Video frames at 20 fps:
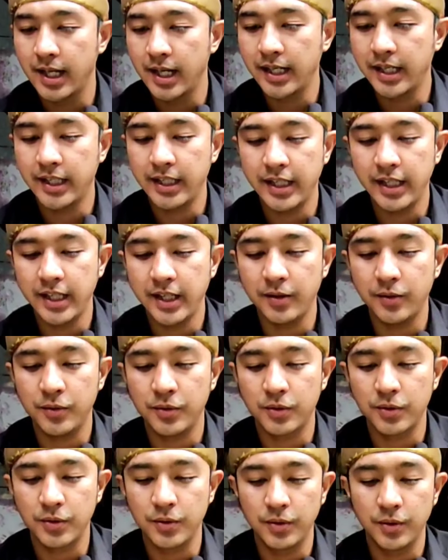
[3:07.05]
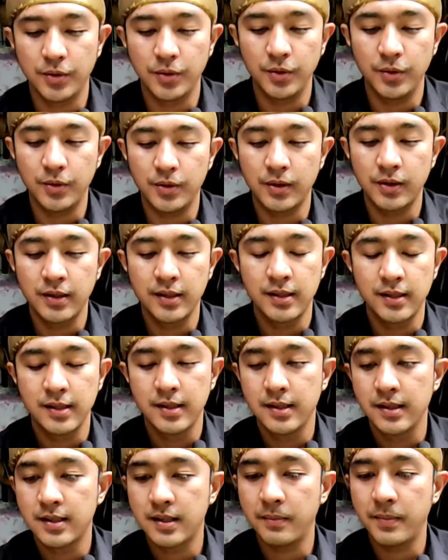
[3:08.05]
Dan ini untuk
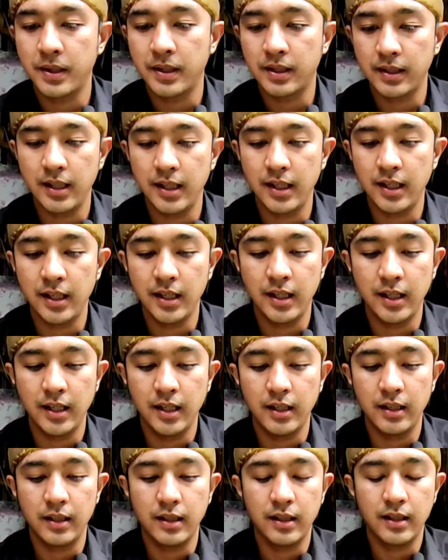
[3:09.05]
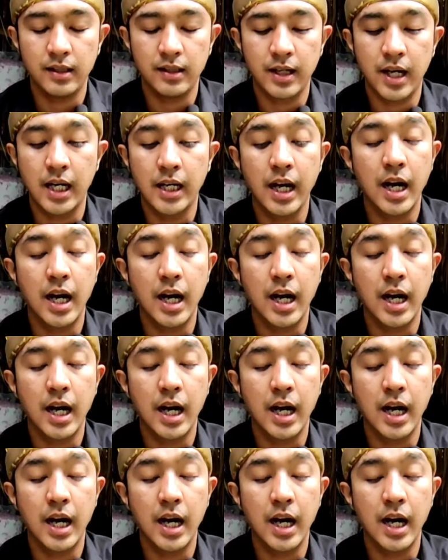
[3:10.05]
seperti uh,